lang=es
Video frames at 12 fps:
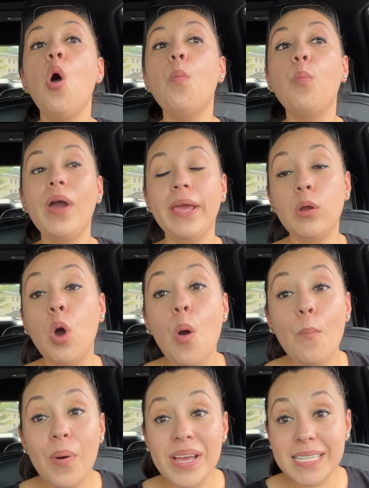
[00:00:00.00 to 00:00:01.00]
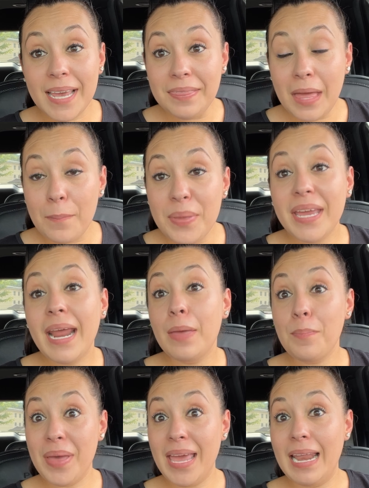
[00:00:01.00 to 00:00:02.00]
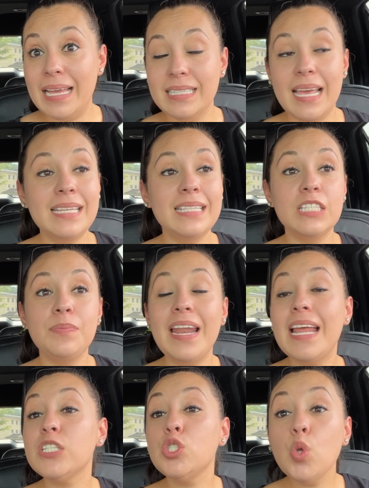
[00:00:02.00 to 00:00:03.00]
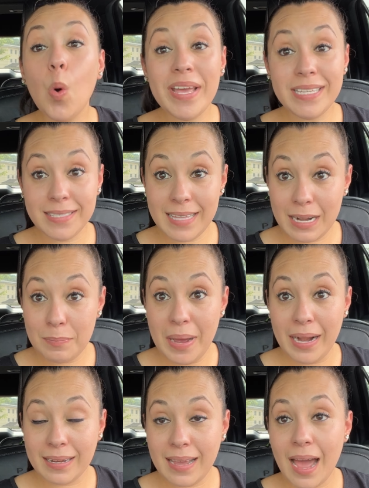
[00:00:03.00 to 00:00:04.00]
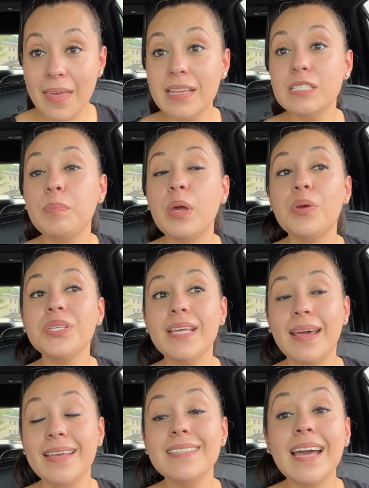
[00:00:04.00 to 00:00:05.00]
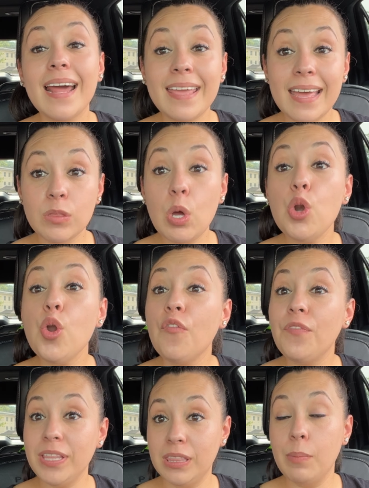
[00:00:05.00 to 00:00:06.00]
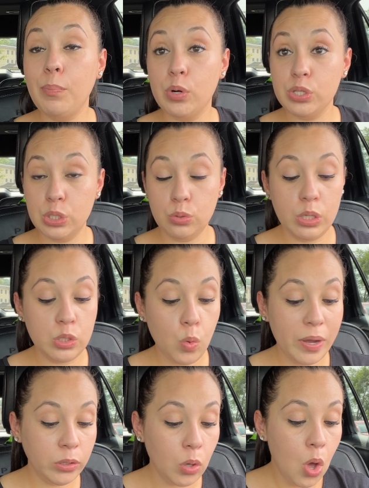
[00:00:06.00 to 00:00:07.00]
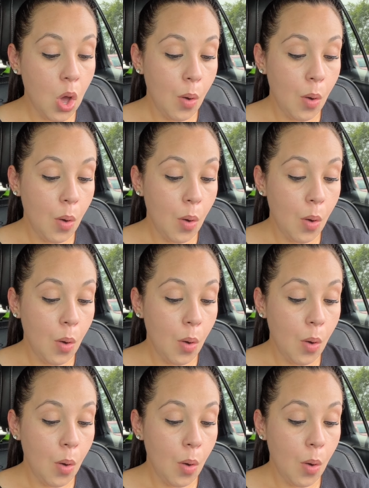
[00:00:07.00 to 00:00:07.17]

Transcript: Bueno, pues que también hay velas. Estas velas no están marcadas, pero están escaneando al 90% de descuento.